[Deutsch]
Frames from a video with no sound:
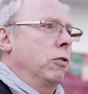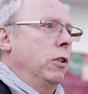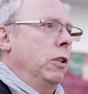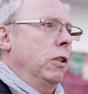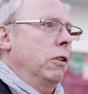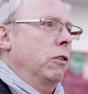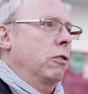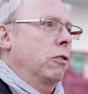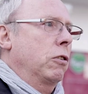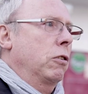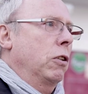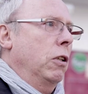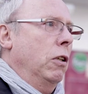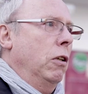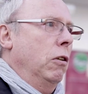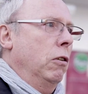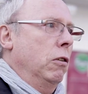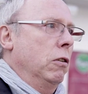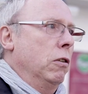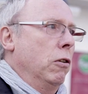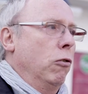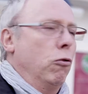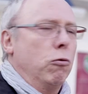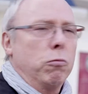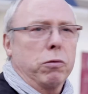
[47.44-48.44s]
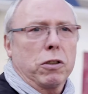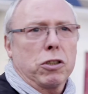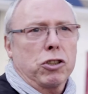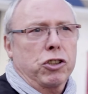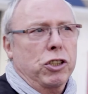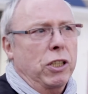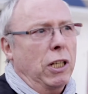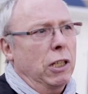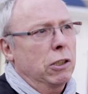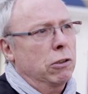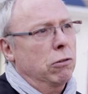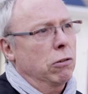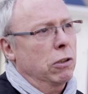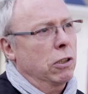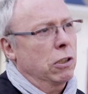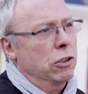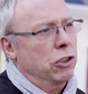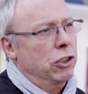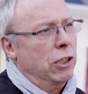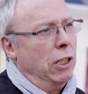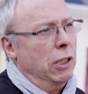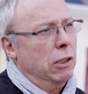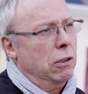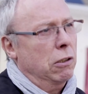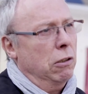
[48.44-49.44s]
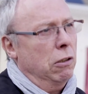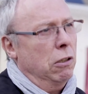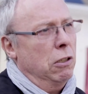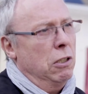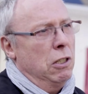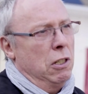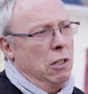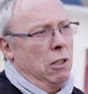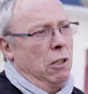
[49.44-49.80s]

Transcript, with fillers: wird äh, eine Umgestaltung in Schalke.